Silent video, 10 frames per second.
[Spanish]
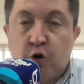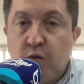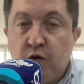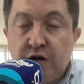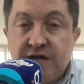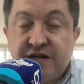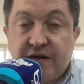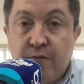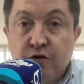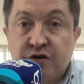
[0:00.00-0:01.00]
Como les
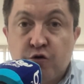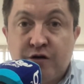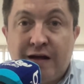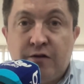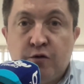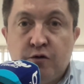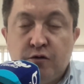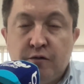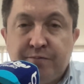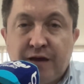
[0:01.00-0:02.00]
estábamos
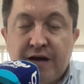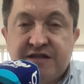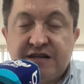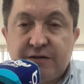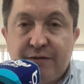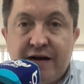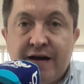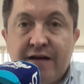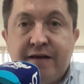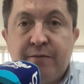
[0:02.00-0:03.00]
contando, esta semana
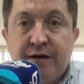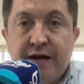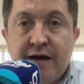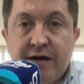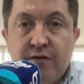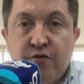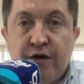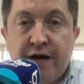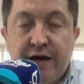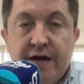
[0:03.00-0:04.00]
que termina
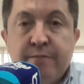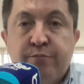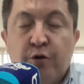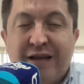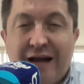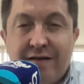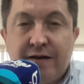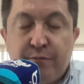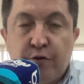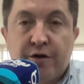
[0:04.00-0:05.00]
fue
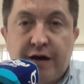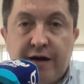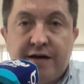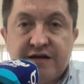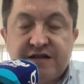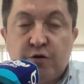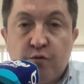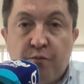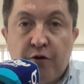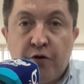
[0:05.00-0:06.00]
importante porque se
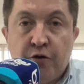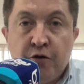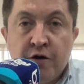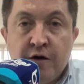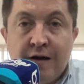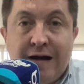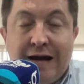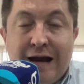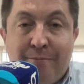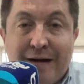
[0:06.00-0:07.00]
cumplió
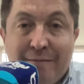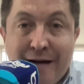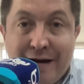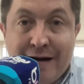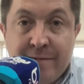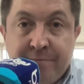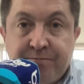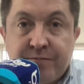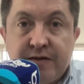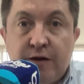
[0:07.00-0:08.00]
la primera
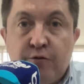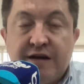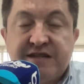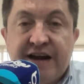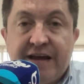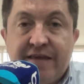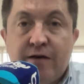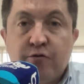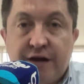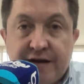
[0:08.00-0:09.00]
de una serie
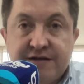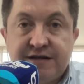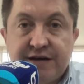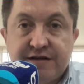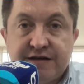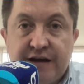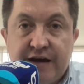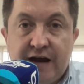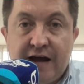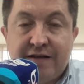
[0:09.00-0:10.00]
de audiencias
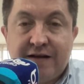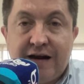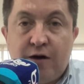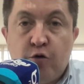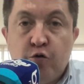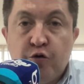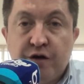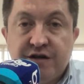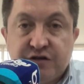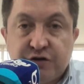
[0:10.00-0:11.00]
ante la
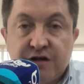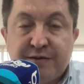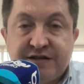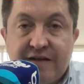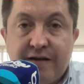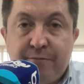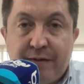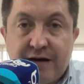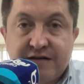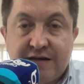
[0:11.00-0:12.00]
Jurisdicción Especial de
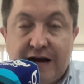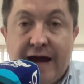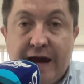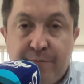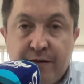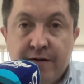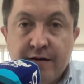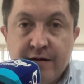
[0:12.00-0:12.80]
Paz, ante la JEP,